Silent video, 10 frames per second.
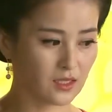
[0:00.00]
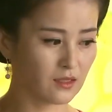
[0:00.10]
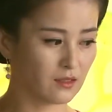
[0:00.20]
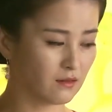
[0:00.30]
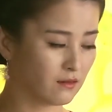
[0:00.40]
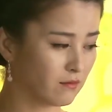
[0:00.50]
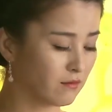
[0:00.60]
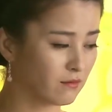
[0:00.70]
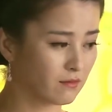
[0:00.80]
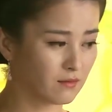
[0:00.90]
可是，
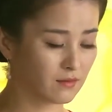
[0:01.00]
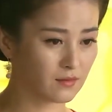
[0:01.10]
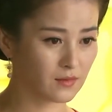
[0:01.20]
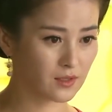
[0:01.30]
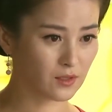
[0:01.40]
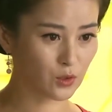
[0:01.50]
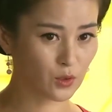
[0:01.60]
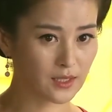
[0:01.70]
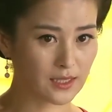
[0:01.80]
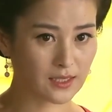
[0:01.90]
桌
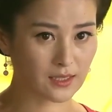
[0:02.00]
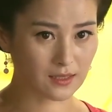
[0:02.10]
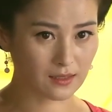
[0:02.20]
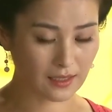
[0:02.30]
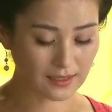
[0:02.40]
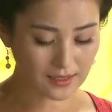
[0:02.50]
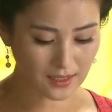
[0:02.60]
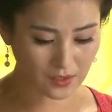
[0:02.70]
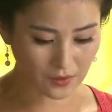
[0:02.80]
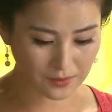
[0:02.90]
子椅子刚
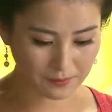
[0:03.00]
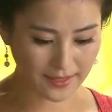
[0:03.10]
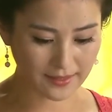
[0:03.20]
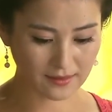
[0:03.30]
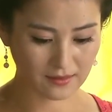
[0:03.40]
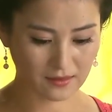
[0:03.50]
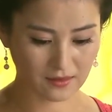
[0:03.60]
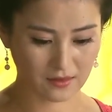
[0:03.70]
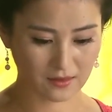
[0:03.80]
打扫到一半，